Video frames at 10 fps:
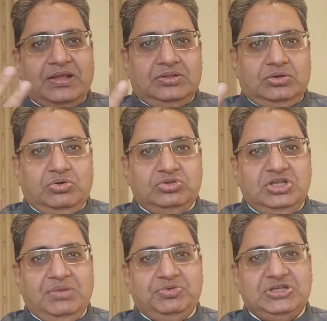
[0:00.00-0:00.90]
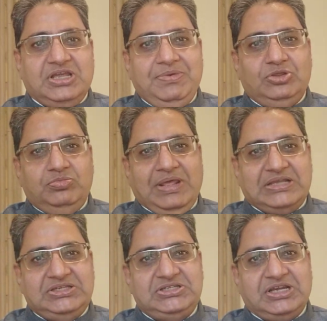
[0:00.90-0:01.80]
तो गुरुजी ने पूछा कि भी तू मेरा
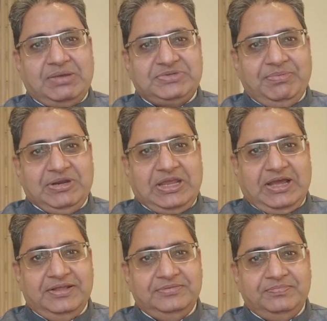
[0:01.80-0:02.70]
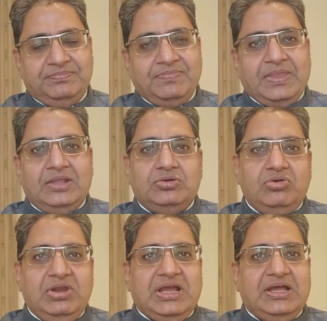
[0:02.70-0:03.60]
शिष्य कब से बन गया तो
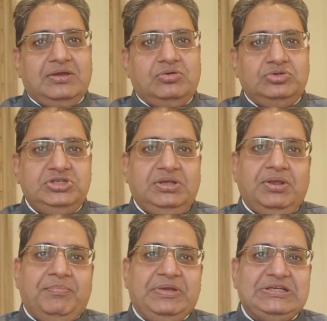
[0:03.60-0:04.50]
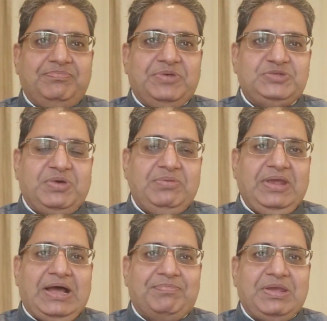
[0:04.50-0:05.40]
उन्होंने कहा गुरुजी मैं जब बचपन में
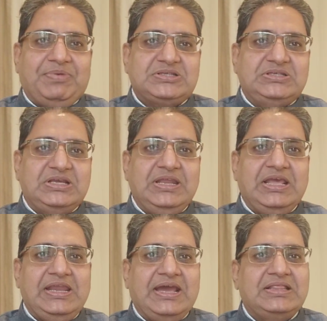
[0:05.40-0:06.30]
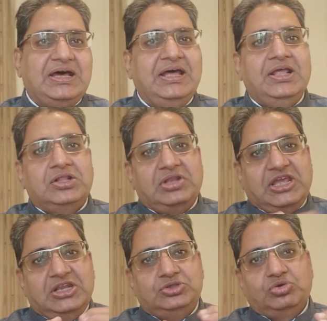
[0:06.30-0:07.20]
आपके पास सीखने के लिए आया था
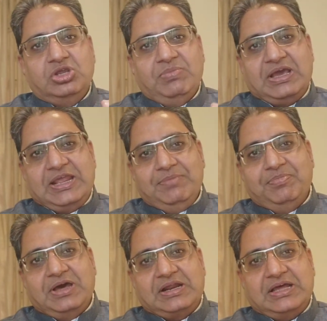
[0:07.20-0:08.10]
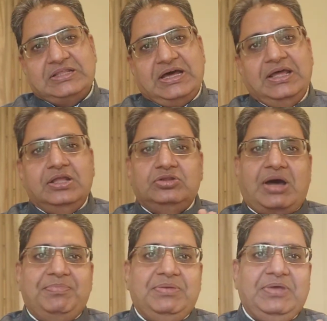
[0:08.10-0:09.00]
लेकिन चूंकि मैं गरीब घर का था तो
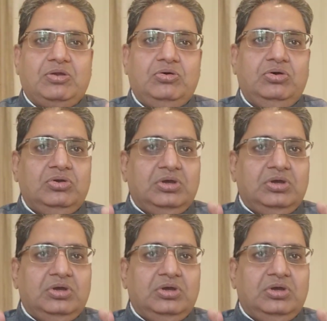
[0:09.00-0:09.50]
आपने मेरे को